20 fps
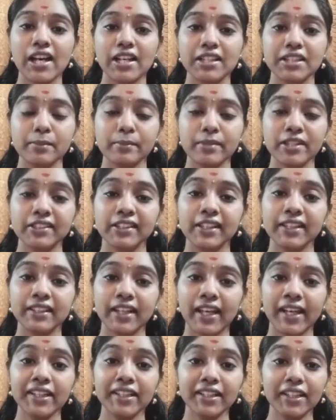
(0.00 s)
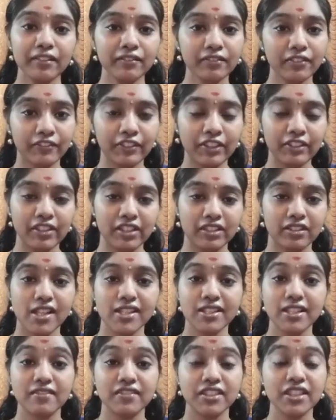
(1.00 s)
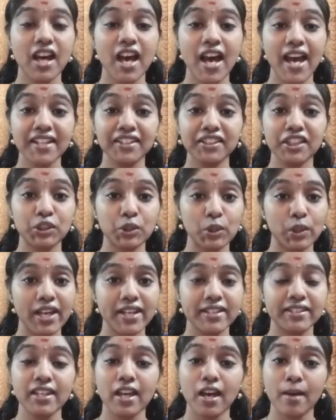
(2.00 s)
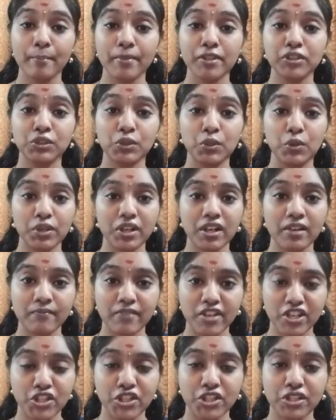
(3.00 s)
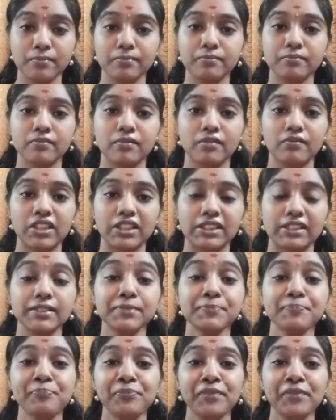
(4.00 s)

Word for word: அதே மாதிரி நைன்டீன் பிப்டி ஒன் அதாவது ஆயிரத்தி தொள்ளாயிரத்தி ஐம்பத்தோராம் வருஷம் வந்து